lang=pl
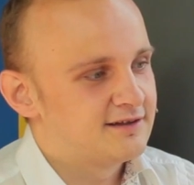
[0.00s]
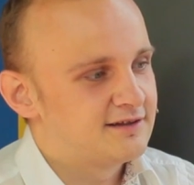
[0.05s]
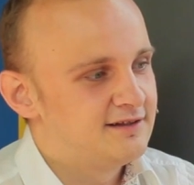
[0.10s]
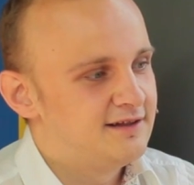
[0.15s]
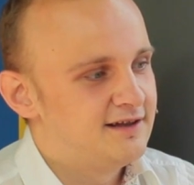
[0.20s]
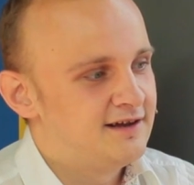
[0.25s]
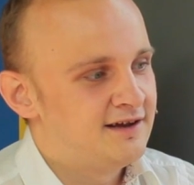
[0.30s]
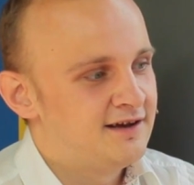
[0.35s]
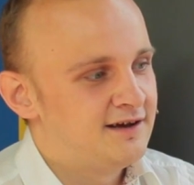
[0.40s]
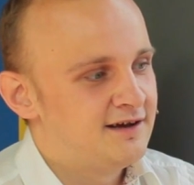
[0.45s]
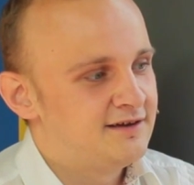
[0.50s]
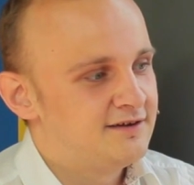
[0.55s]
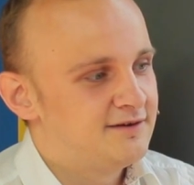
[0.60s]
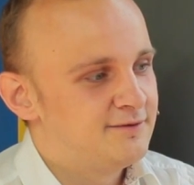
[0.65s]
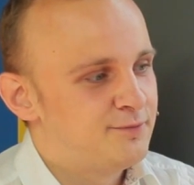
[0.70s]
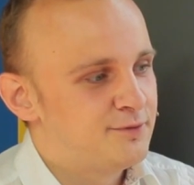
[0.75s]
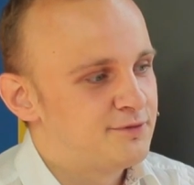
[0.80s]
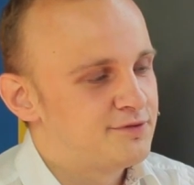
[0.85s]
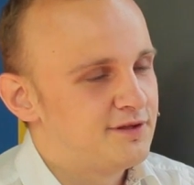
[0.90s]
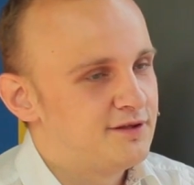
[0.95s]
dla
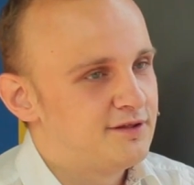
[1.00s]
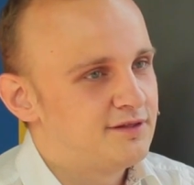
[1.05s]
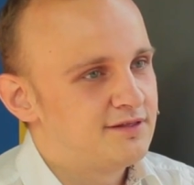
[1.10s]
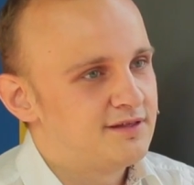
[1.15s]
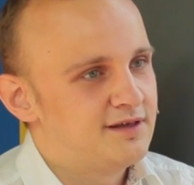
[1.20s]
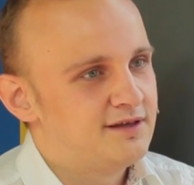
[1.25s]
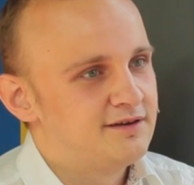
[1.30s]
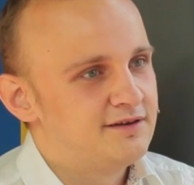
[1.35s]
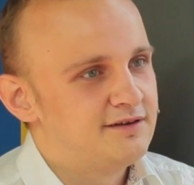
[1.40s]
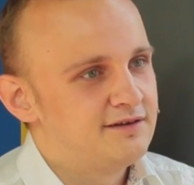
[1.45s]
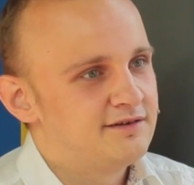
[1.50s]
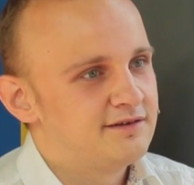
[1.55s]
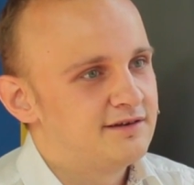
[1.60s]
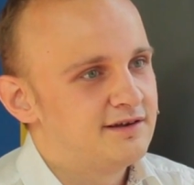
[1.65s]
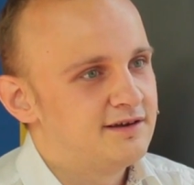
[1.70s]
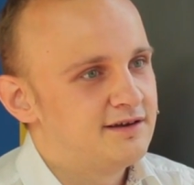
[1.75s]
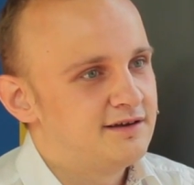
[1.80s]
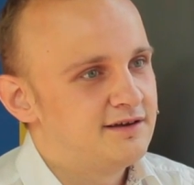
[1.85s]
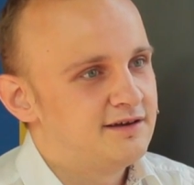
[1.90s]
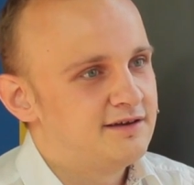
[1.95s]
polskiej sceny,
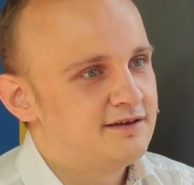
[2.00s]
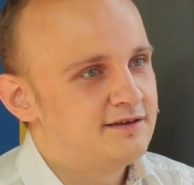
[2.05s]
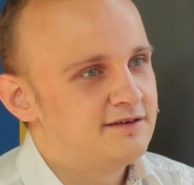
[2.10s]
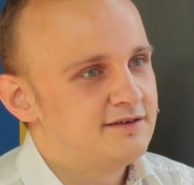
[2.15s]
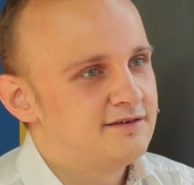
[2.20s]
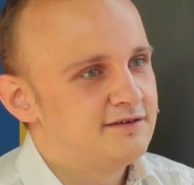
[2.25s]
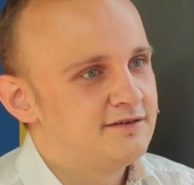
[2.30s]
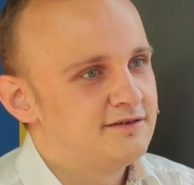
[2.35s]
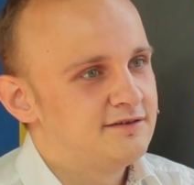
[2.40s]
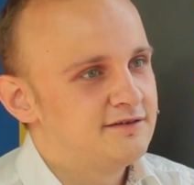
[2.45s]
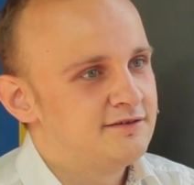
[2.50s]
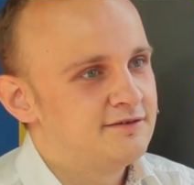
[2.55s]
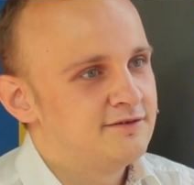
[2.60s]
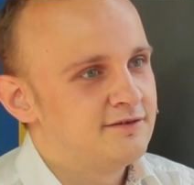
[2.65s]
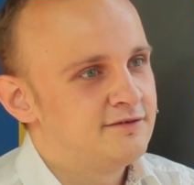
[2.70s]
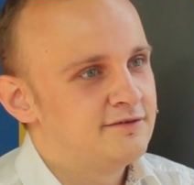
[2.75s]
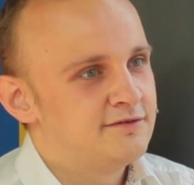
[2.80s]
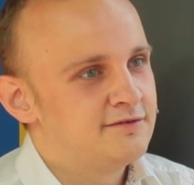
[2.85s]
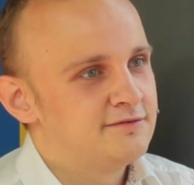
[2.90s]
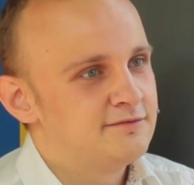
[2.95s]
że e,
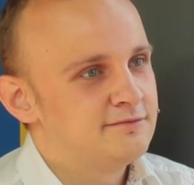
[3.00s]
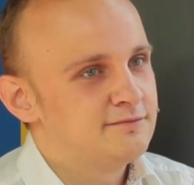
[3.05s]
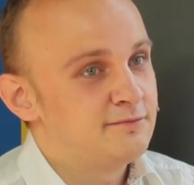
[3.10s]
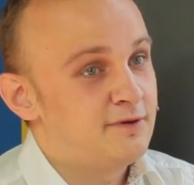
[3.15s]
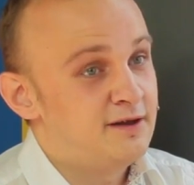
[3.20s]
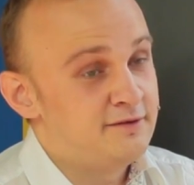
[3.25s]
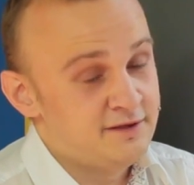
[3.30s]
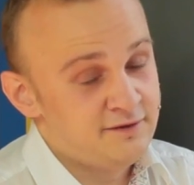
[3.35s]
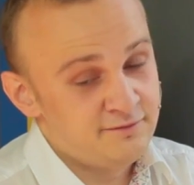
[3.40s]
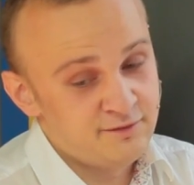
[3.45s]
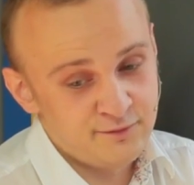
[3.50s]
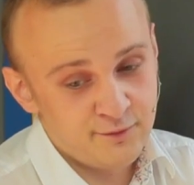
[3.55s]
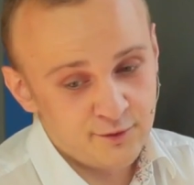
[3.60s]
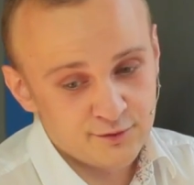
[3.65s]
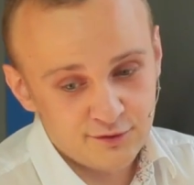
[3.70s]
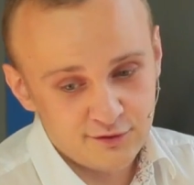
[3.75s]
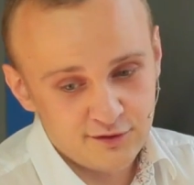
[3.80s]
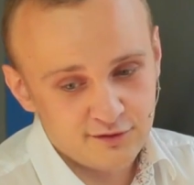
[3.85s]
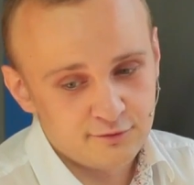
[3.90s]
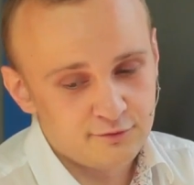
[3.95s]
no, i
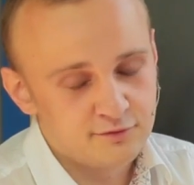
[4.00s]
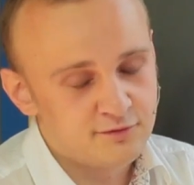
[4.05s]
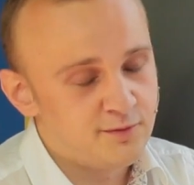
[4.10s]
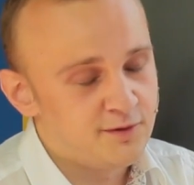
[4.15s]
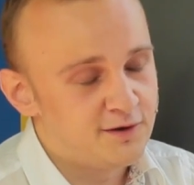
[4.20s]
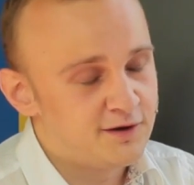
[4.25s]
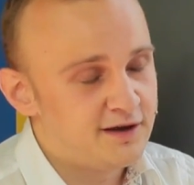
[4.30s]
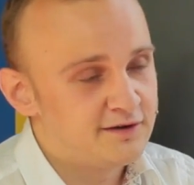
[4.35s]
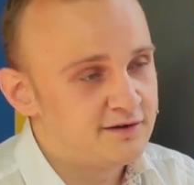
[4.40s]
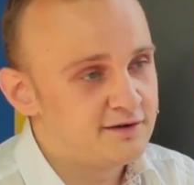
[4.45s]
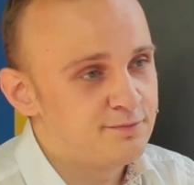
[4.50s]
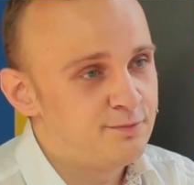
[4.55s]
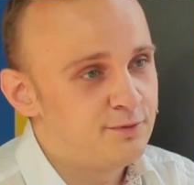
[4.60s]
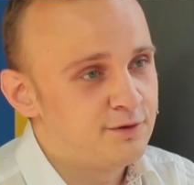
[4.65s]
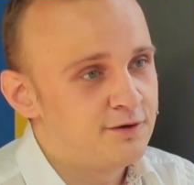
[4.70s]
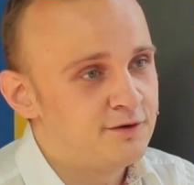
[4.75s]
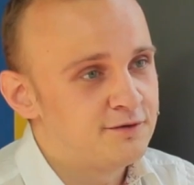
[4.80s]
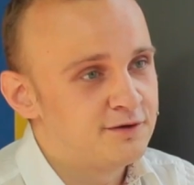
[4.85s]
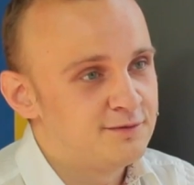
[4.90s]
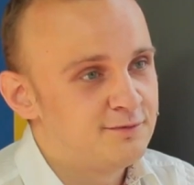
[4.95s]
wywodzi się z Kluczbałka, że
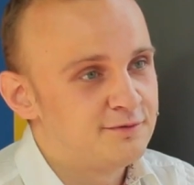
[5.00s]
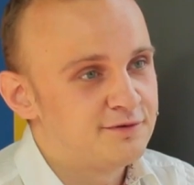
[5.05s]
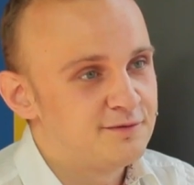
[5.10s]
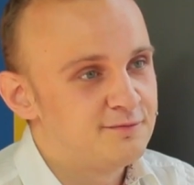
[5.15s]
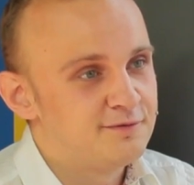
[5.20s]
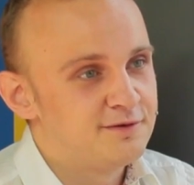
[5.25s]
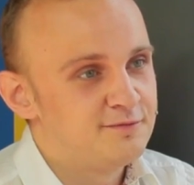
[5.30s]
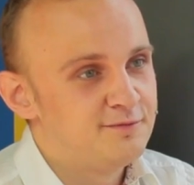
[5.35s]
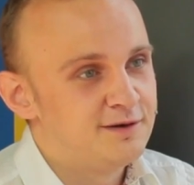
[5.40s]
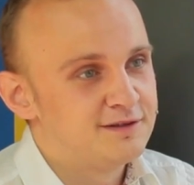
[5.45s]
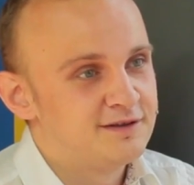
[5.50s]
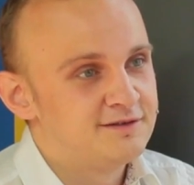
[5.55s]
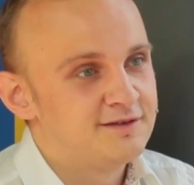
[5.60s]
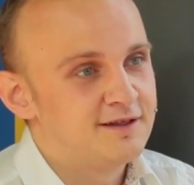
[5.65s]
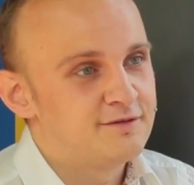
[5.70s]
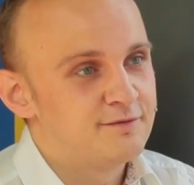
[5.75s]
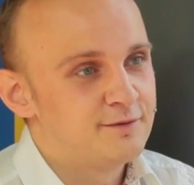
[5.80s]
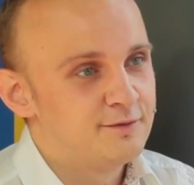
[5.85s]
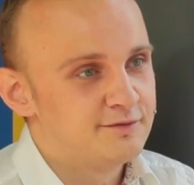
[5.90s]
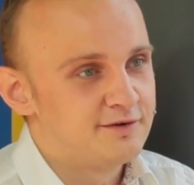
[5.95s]
spokojnie możemy chyba tej
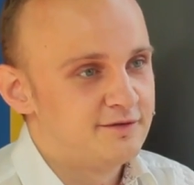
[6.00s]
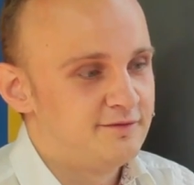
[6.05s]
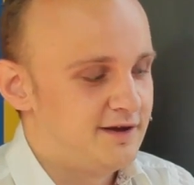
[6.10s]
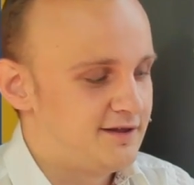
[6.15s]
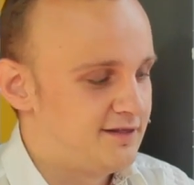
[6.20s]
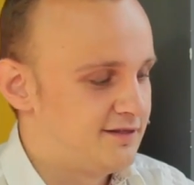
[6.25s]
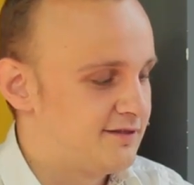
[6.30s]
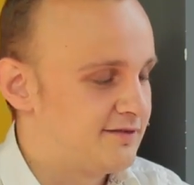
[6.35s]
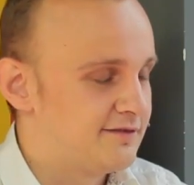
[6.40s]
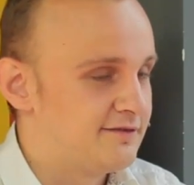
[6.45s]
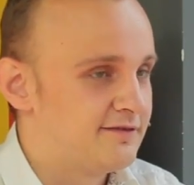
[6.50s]
nazwy używać.